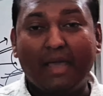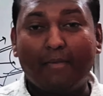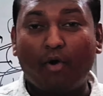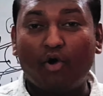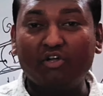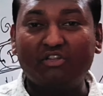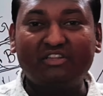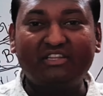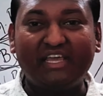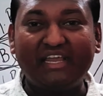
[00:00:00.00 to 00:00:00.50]

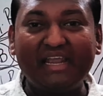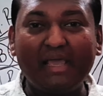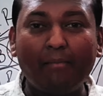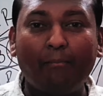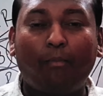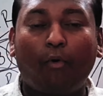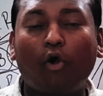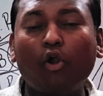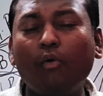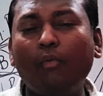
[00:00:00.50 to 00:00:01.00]
এবং তিনি
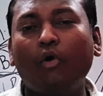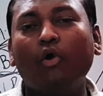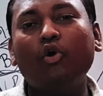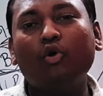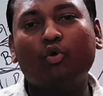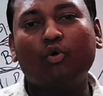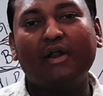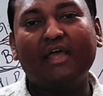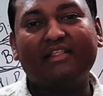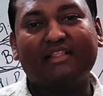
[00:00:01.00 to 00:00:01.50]
বড় বড়
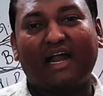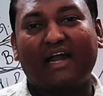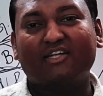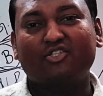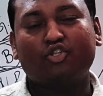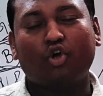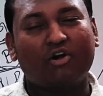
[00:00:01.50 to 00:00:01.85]
করে তার